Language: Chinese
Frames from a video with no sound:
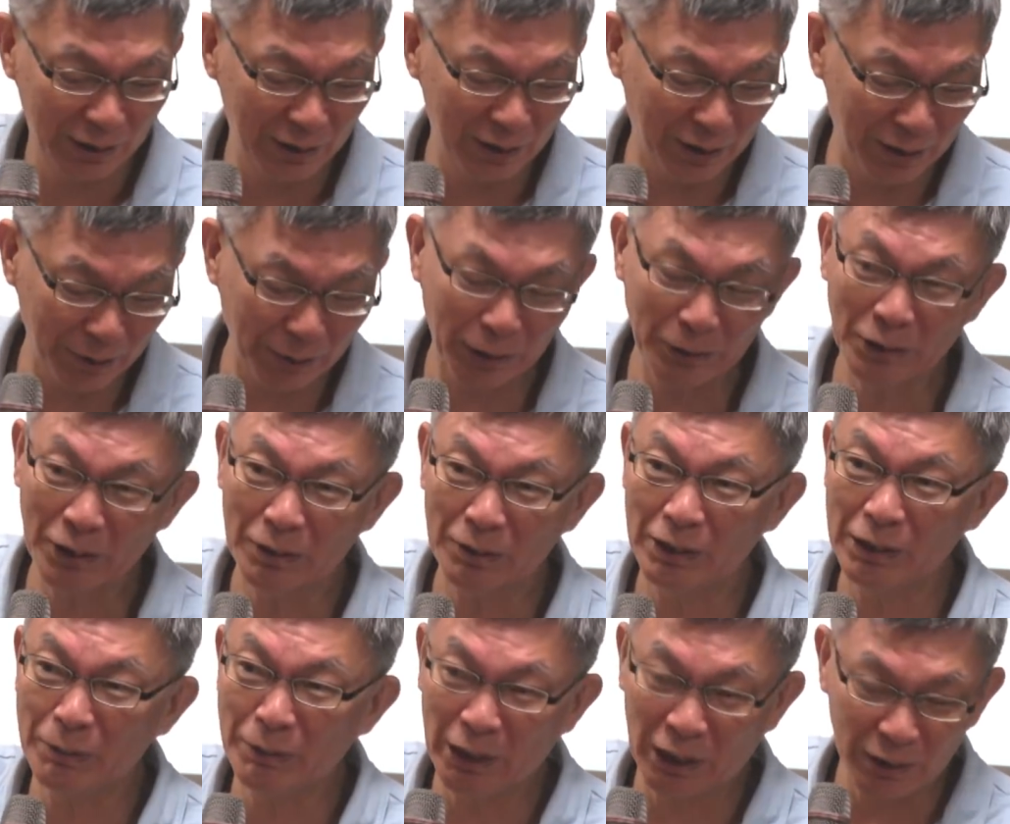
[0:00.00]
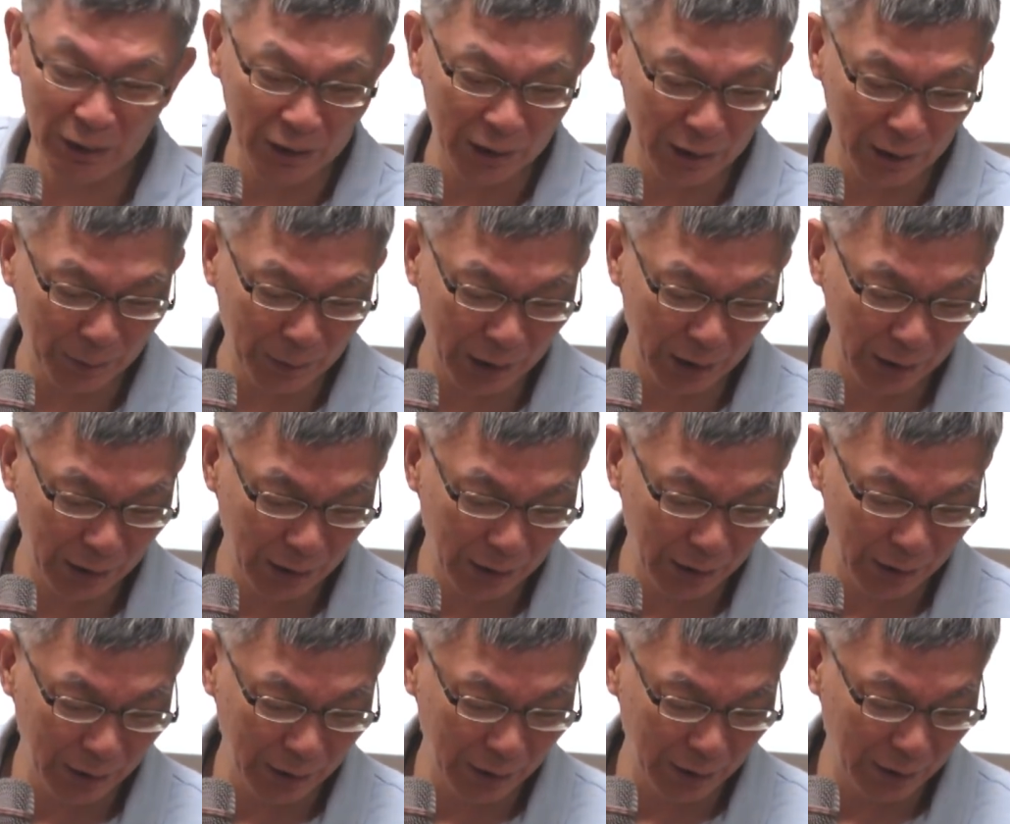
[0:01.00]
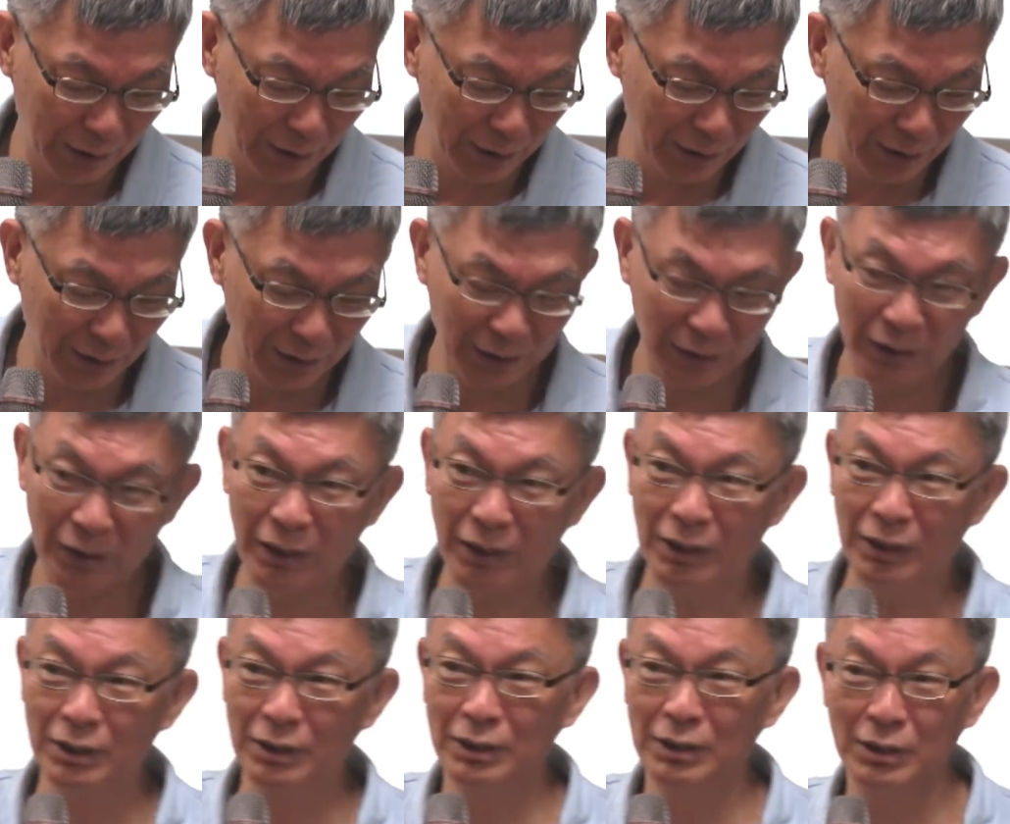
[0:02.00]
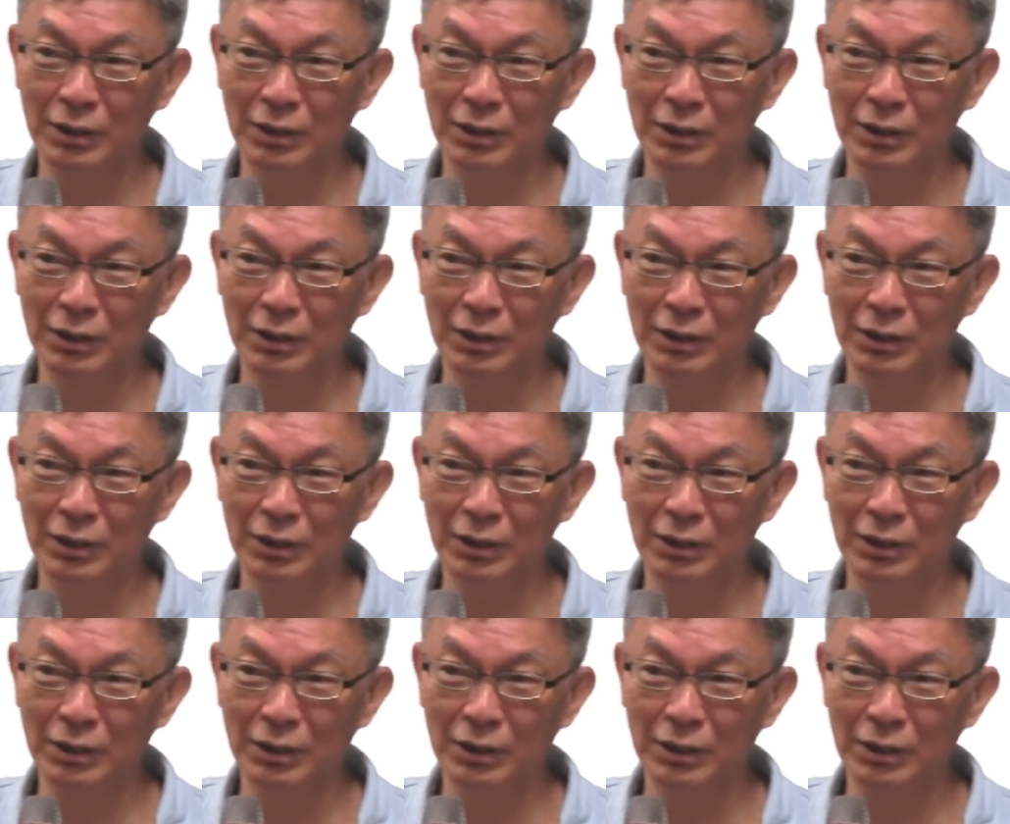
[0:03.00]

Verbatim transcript: 你知道为什么？你们俩认得吗？那个，